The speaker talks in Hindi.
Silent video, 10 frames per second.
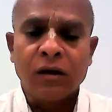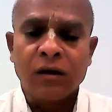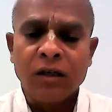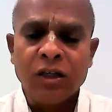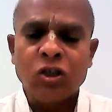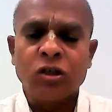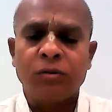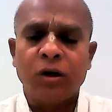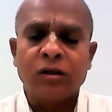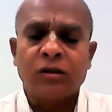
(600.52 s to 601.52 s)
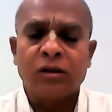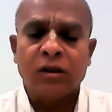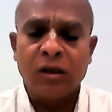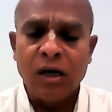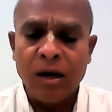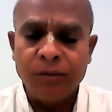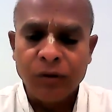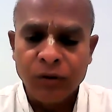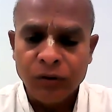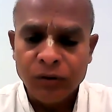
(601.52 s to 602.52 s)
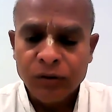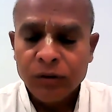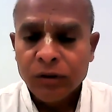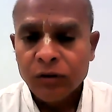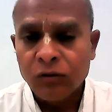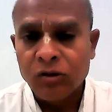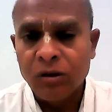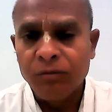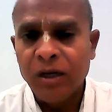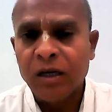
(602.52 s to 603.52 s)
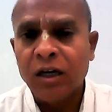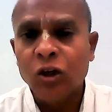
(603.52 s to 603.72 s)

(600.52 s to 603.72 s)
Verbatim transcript: एकनिष्ठ भक्त आप हो तो जब मैं